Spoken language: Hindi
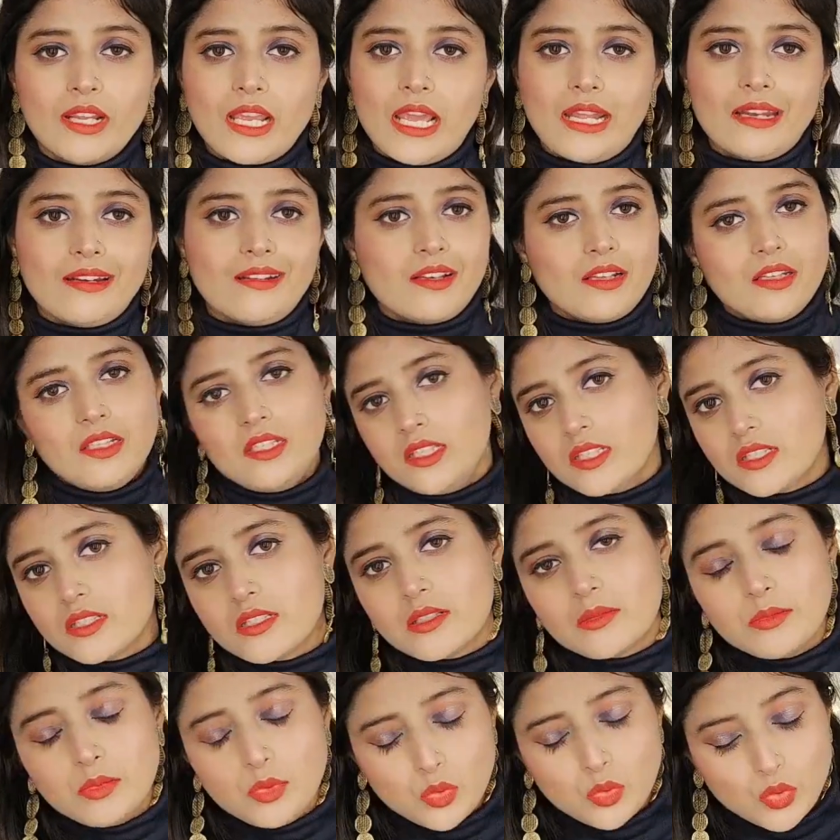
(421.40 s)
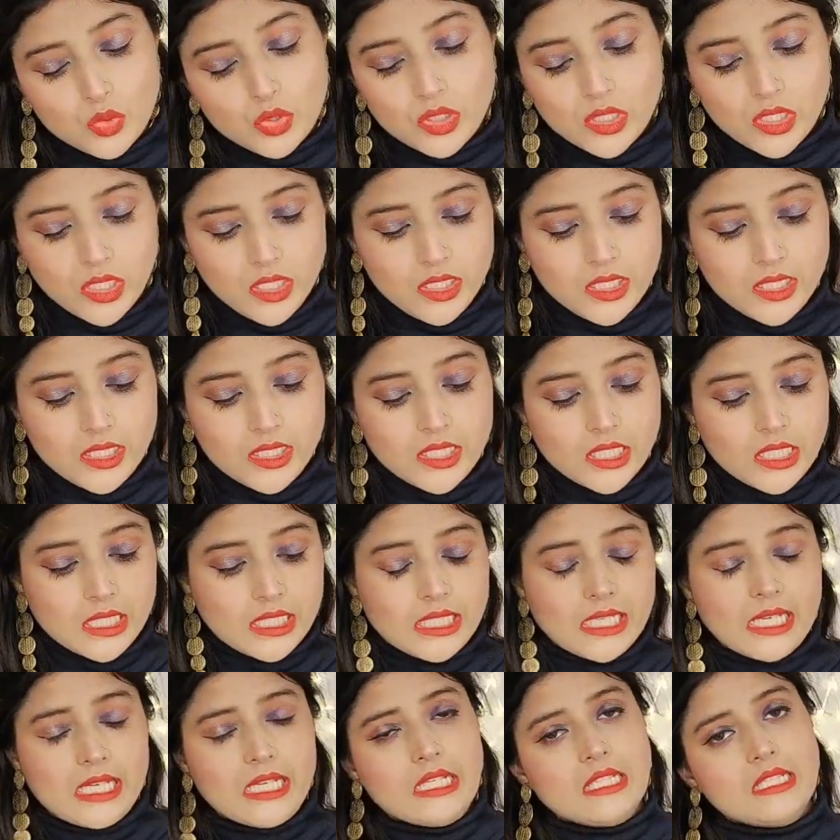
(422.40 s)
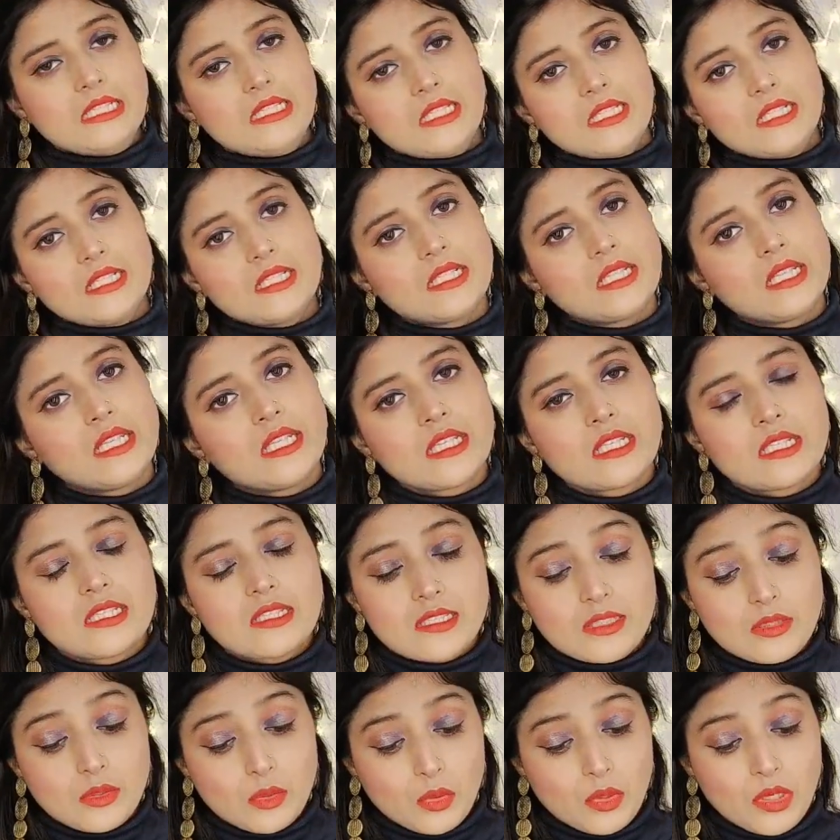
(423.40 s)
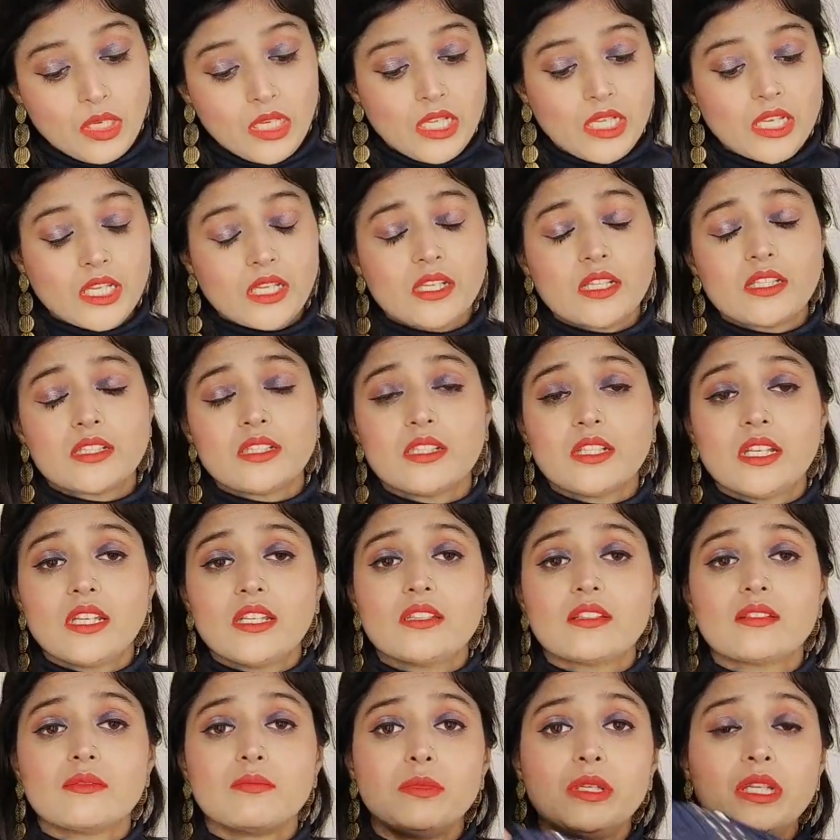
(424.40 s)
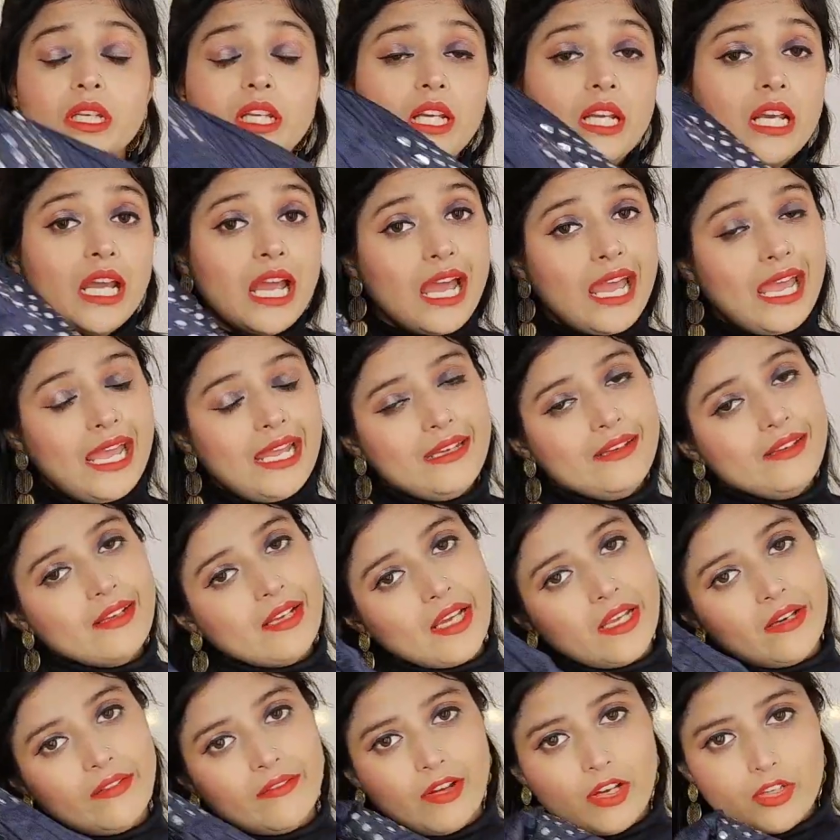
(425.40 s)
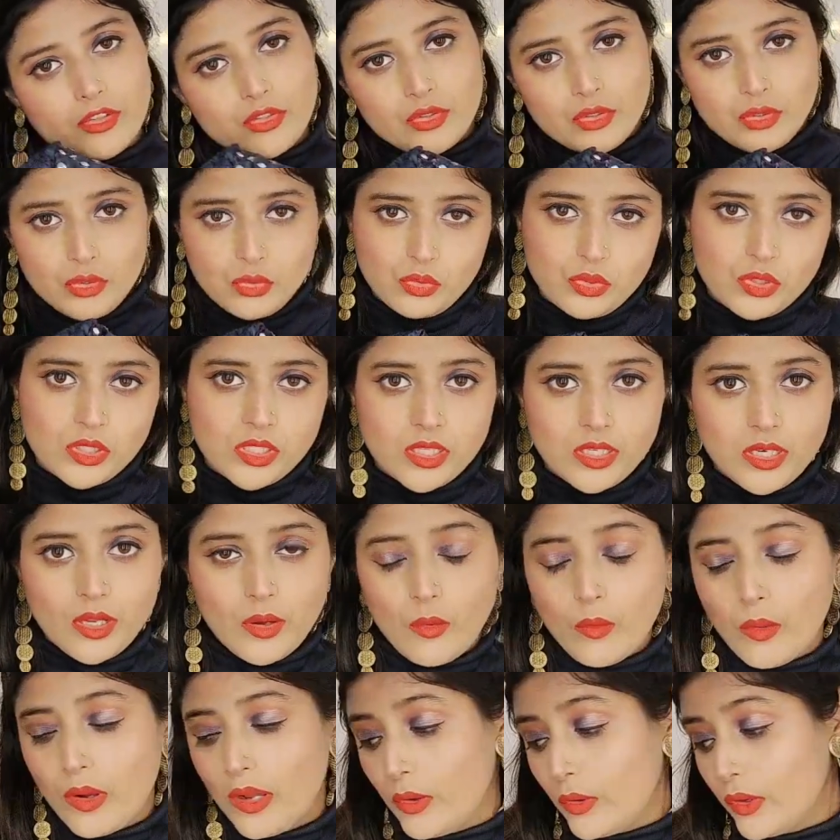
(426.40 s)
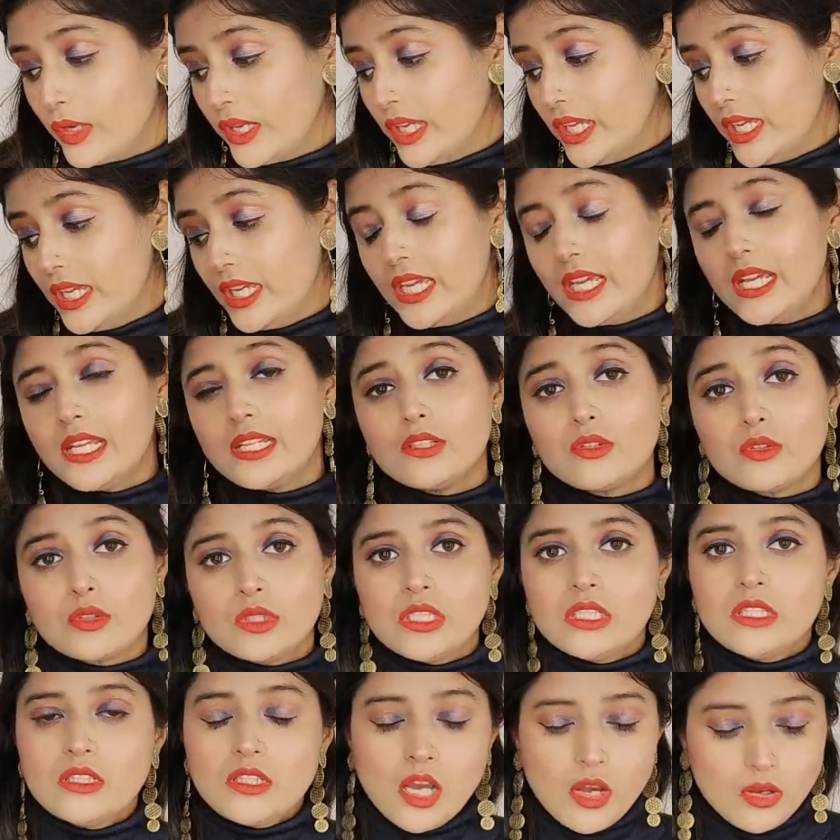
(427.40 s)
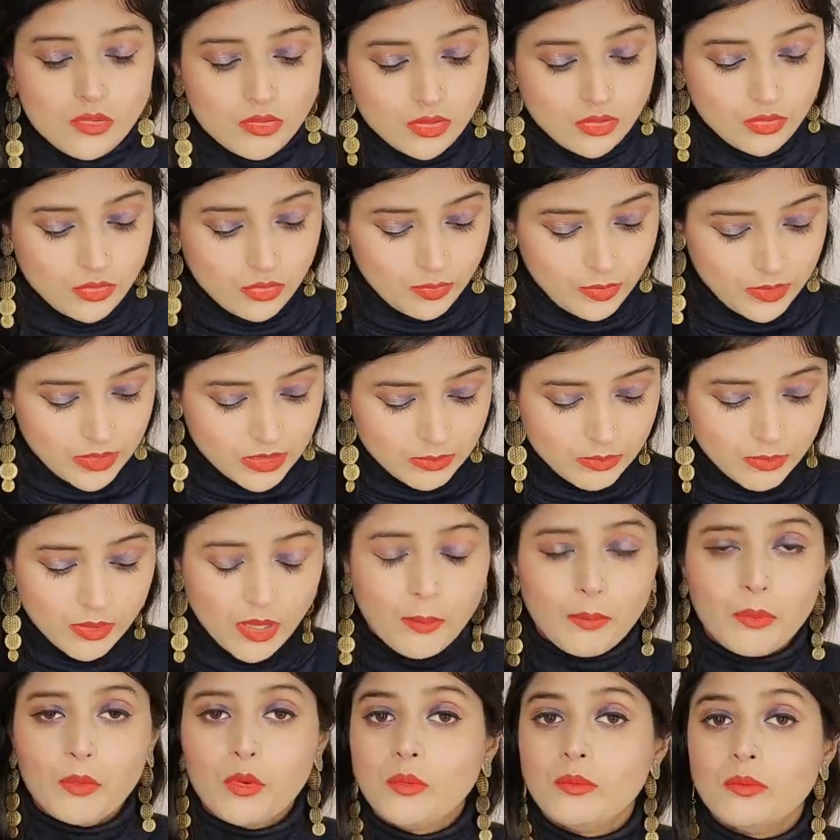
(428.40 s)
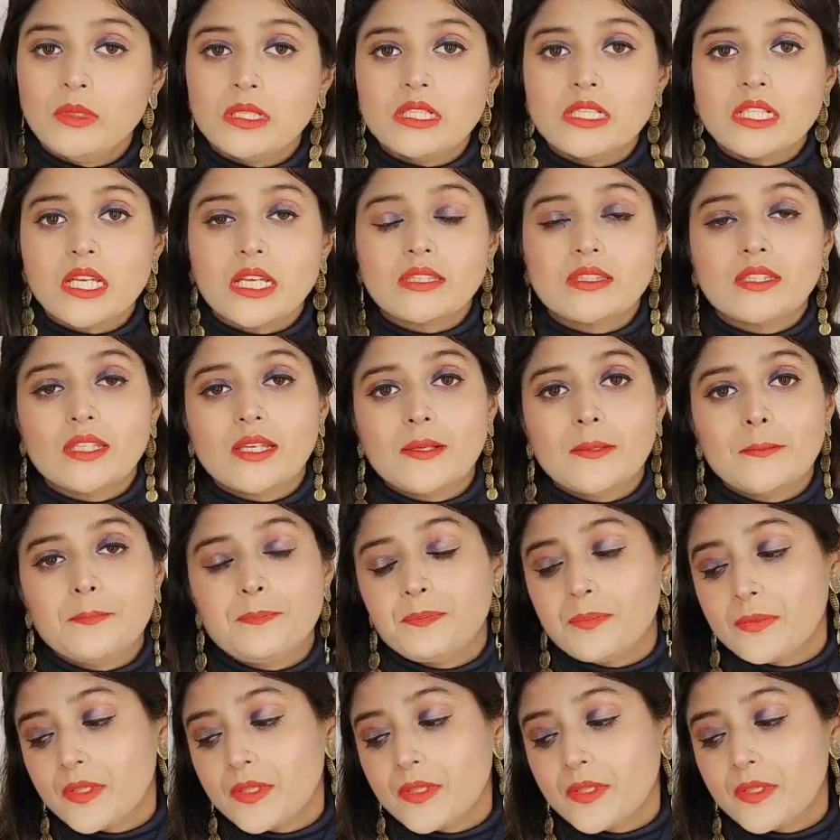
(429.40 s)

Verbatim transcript: कैन कैन ये सब यूज नहीं किया गया है जस्ट एक दो लेयर्स हैं इसमें एंड कैनवास यूज करा हुआ है ओके जो कि थाउजेंड रुपीज़ में आपको मिल जाता है